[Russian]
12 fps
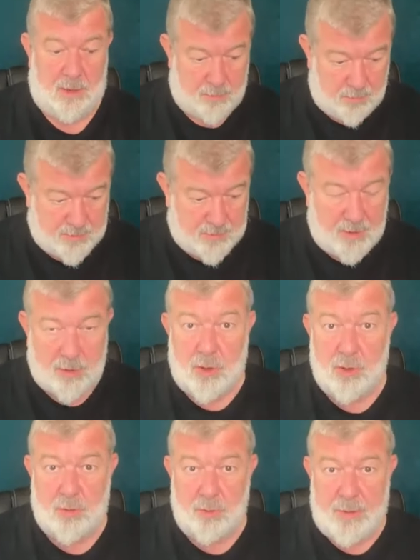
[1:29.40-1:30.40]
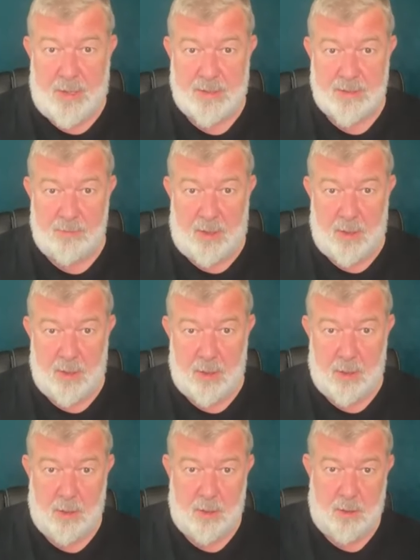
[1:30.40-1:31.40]
То есть нет государства
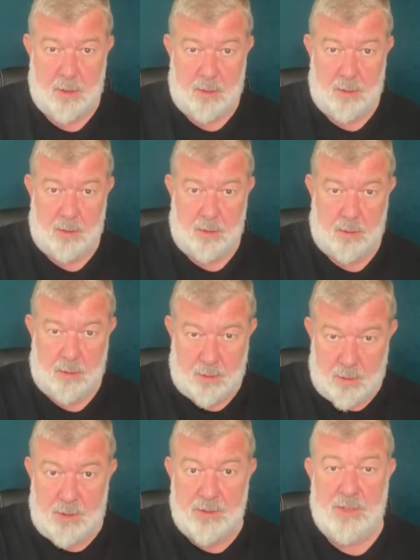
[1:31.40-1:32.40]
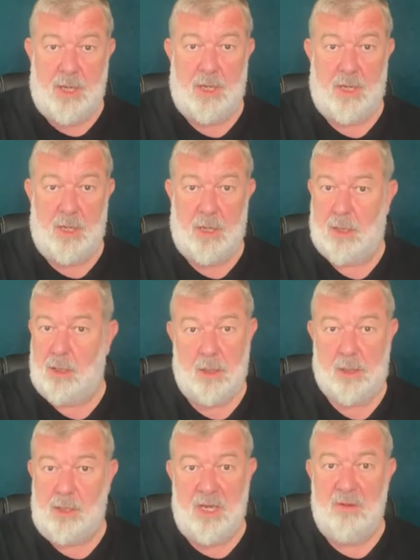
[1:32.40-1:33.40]
и деньги
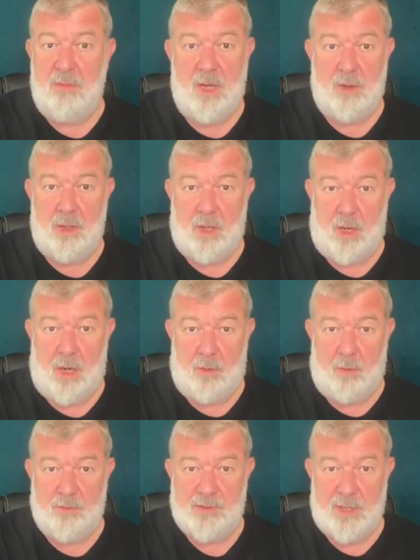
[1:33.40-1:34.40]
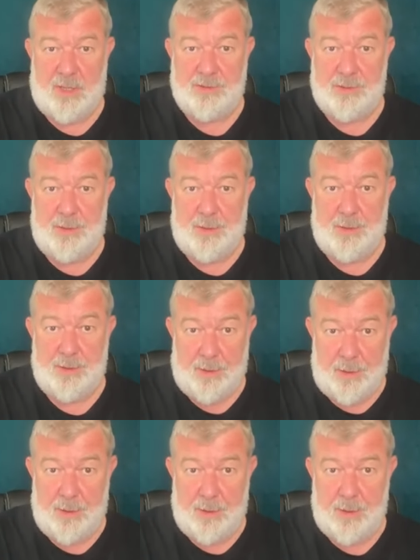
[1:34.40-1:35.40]
не имеют никакого значения.
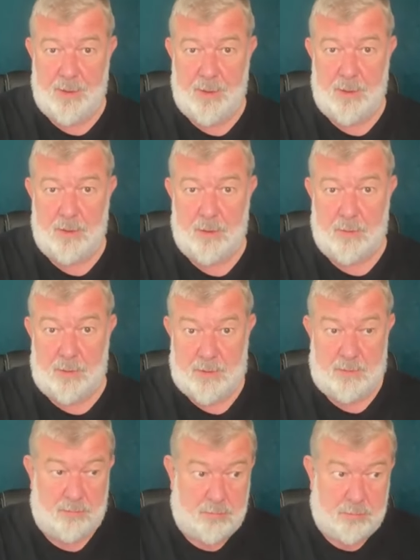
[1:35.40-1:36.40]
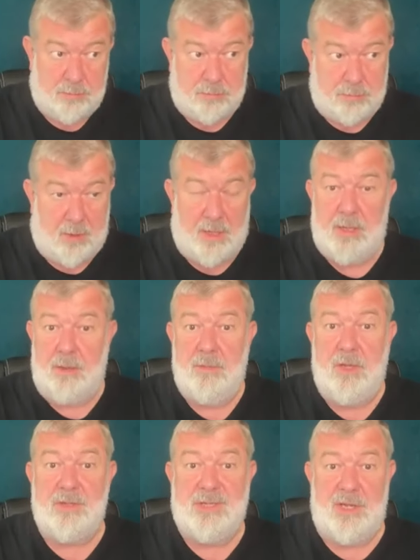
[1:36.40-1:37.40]
Да? То есть они
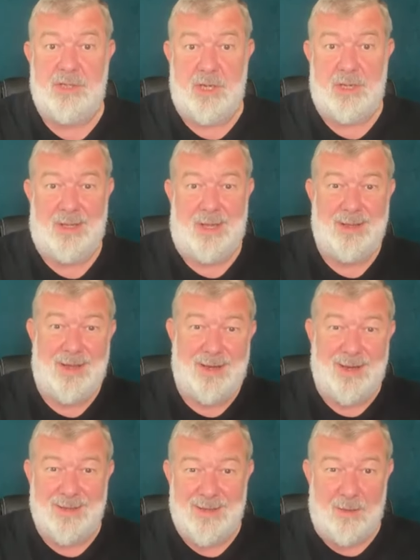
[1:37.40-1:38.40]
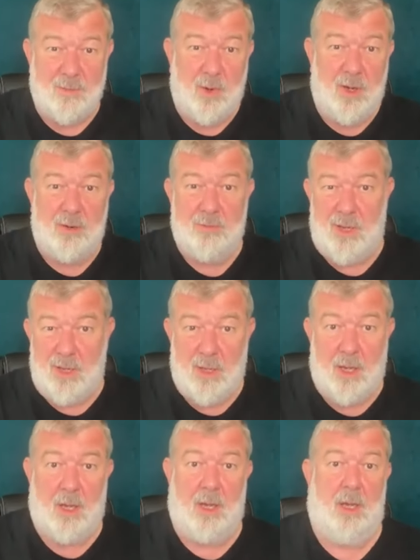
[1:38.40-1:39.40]
имеют значение тогда, когда
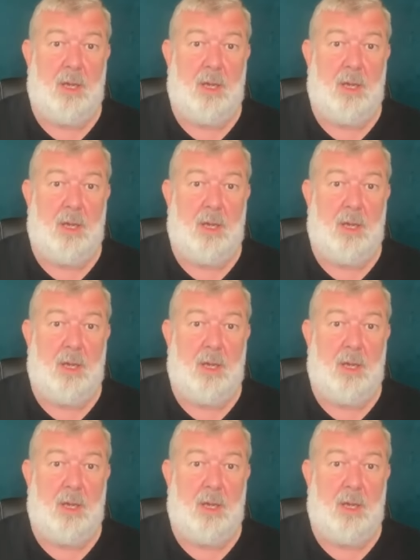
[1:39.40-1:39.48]
более-менее